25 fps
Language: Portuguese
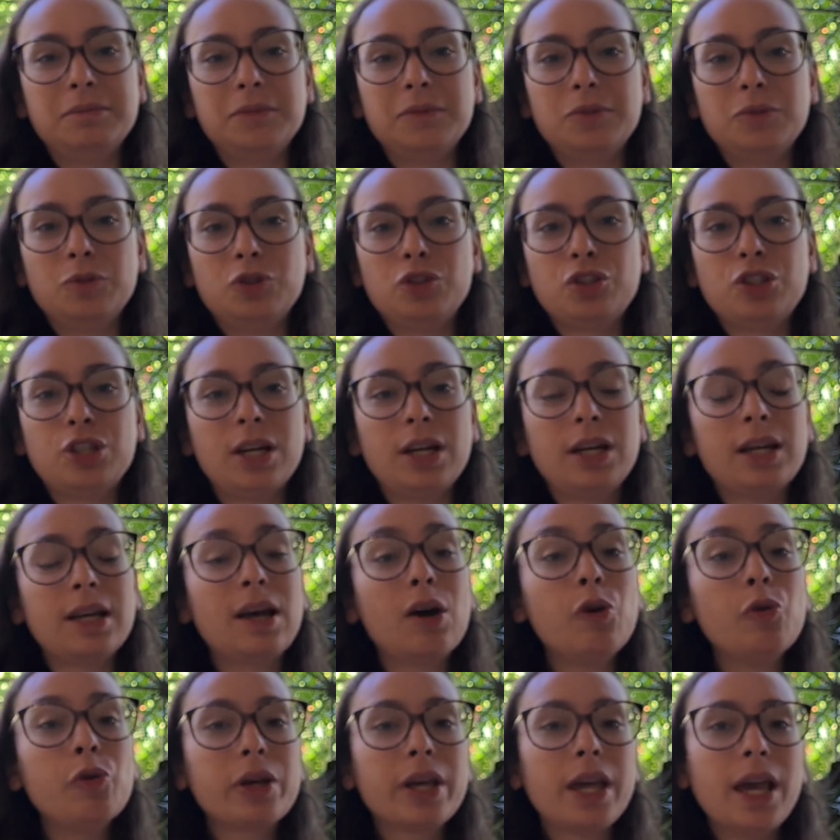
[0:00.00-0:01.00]
eu já
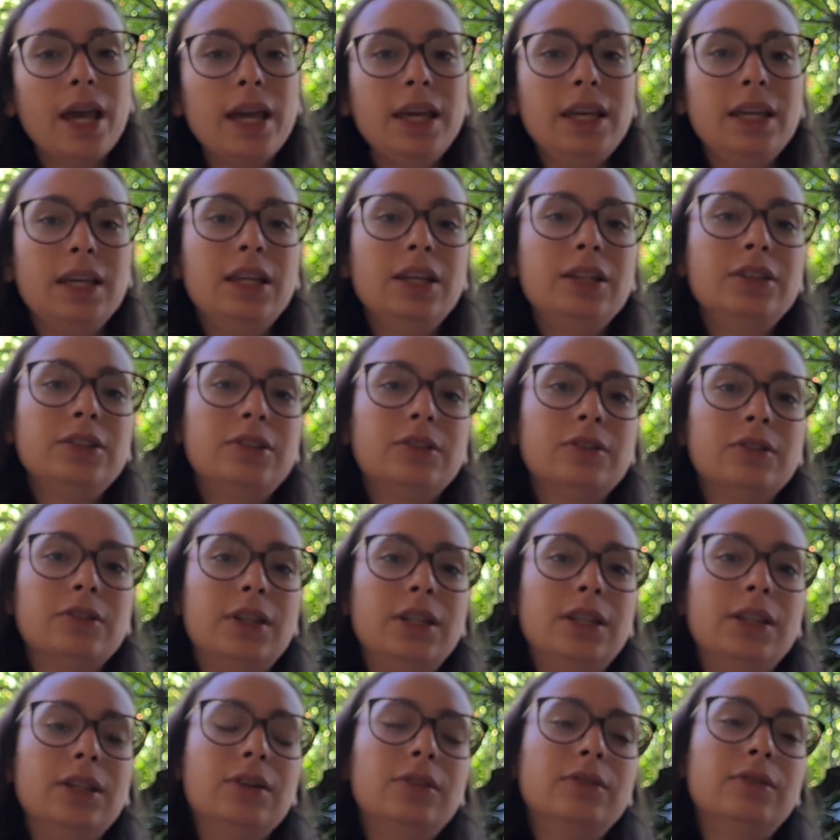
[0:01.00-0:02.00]
galguei isso.
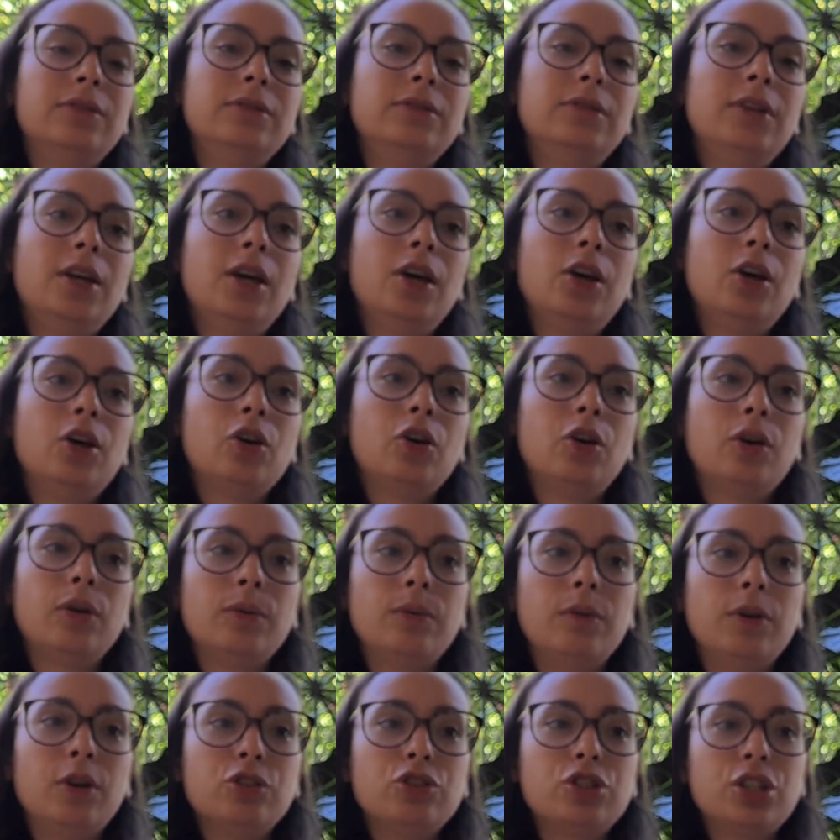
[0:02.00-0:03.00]
Então
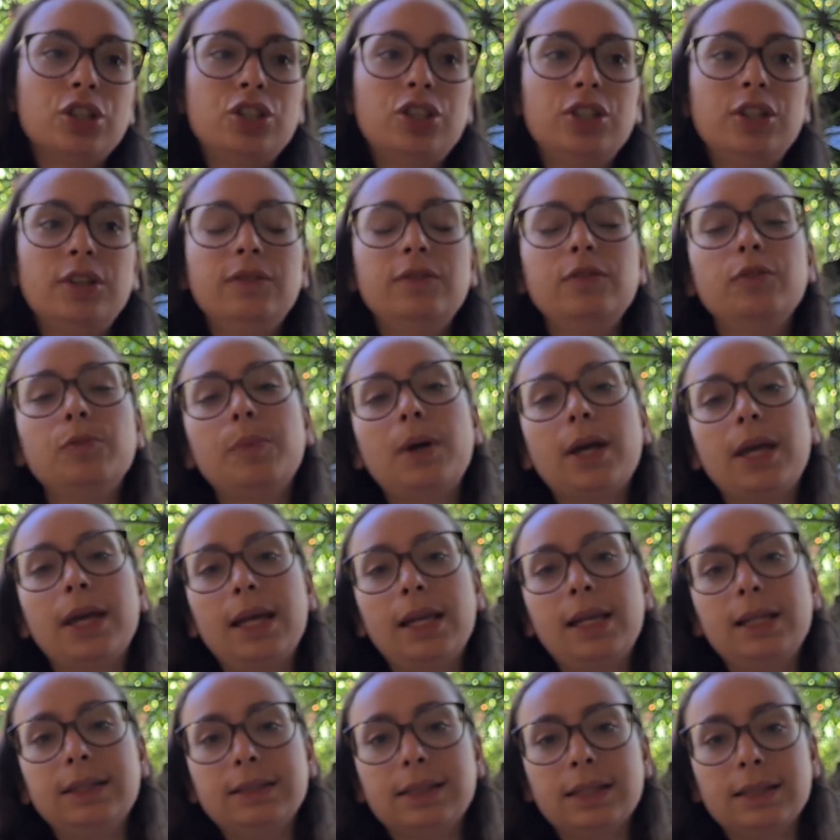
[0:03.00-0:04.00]
eu já tive uma
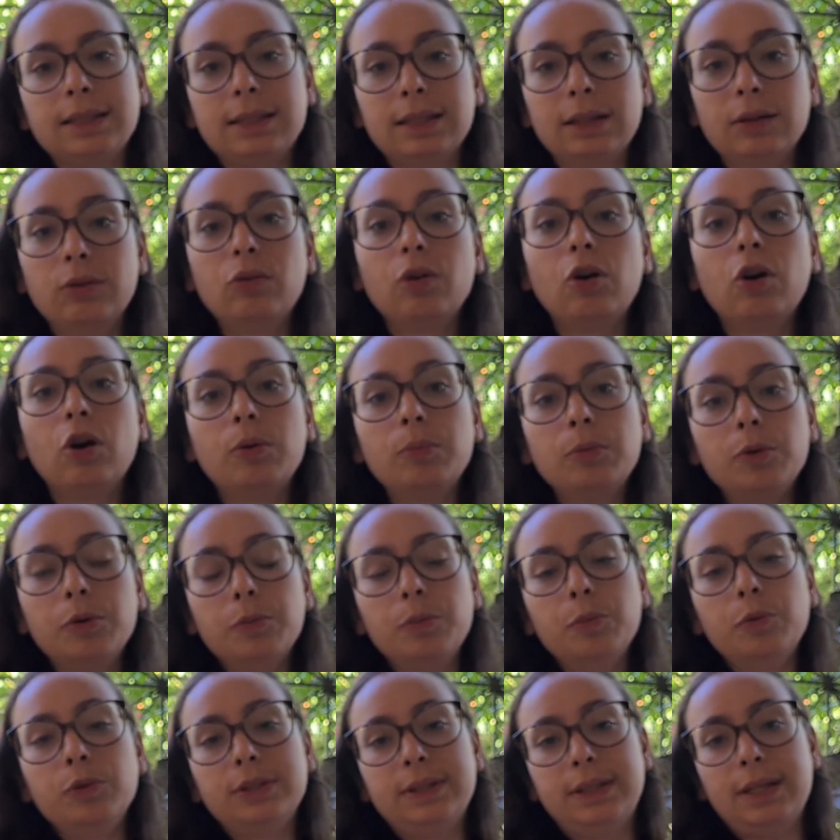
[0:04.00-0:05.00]
realização como
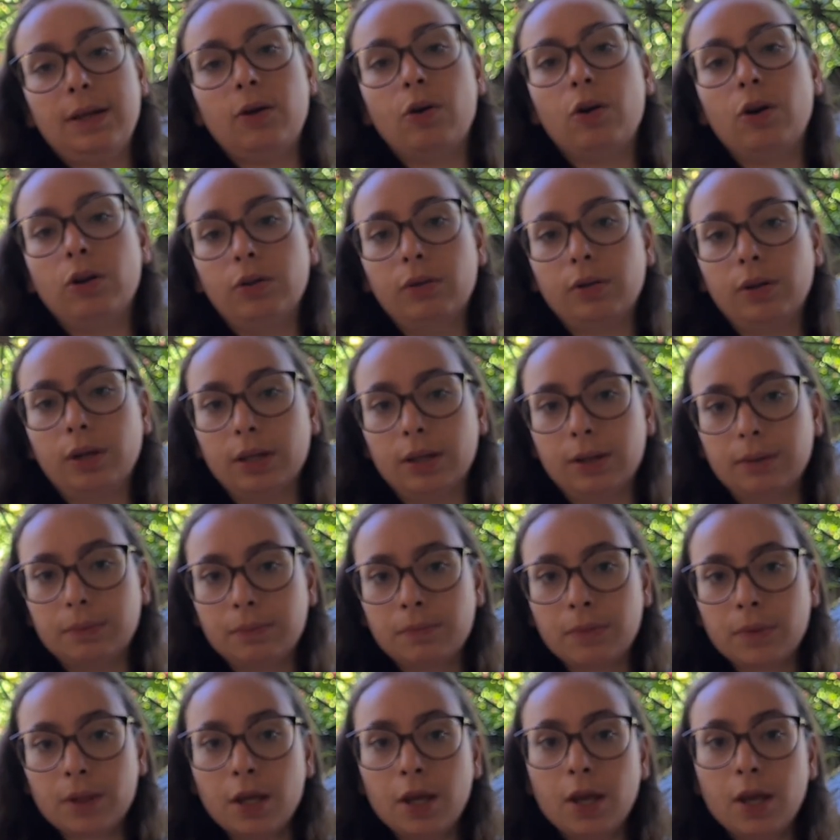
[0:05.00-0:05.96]
museóloga.